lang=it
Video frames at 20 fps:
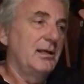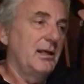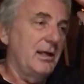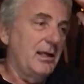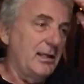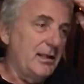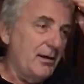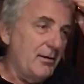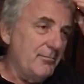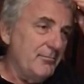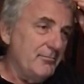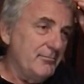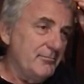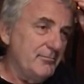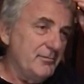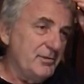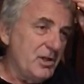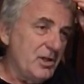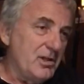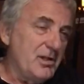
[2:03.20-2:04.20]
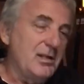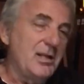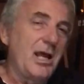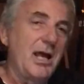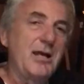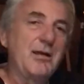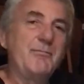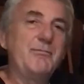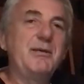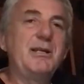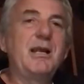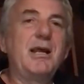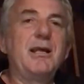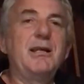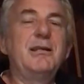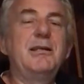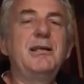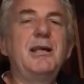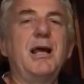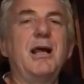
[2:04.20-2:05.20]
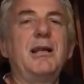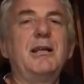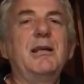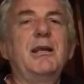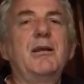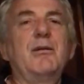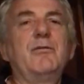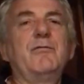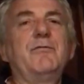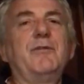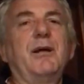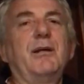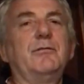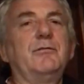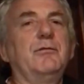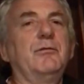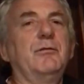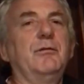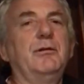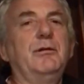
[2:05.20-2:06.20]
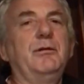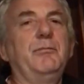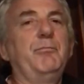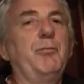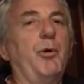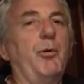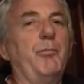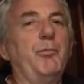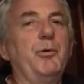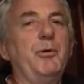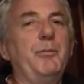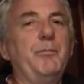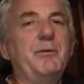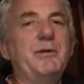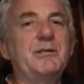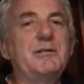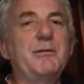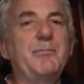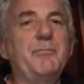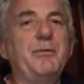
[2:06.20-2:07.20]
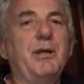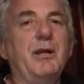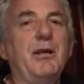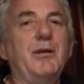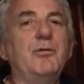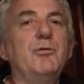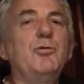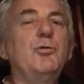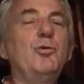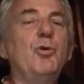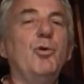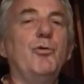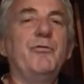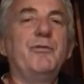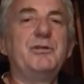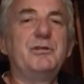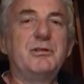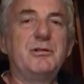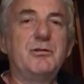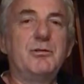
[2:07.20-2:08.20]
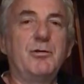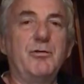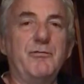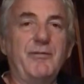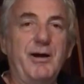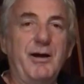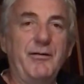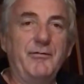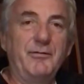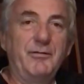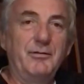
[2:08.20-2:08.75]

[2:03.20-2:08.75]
che da centinaia e migliaia di anni hanno fatto i popoli per sapere dove si trovavano.